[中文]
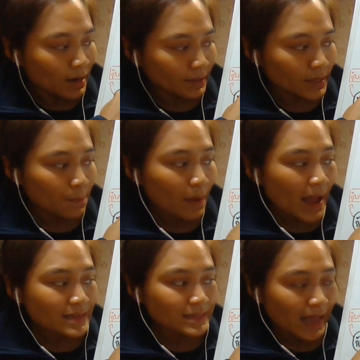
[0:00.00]
练
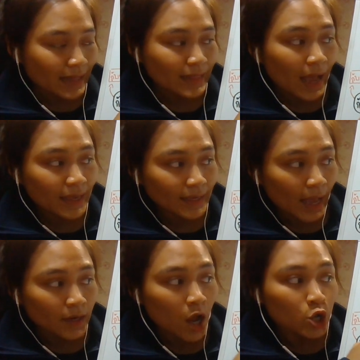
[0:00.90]
趴啥太
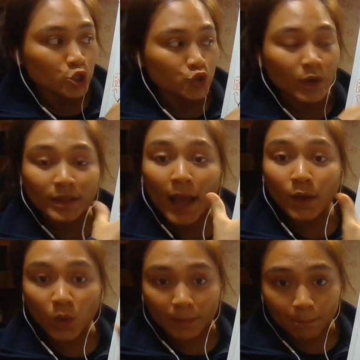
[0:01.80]
干水
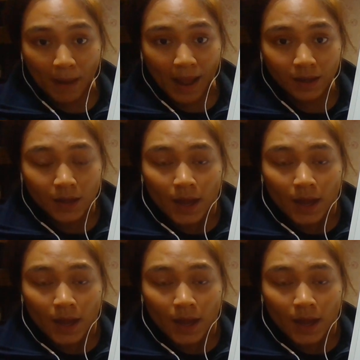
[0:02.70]
太稳吧。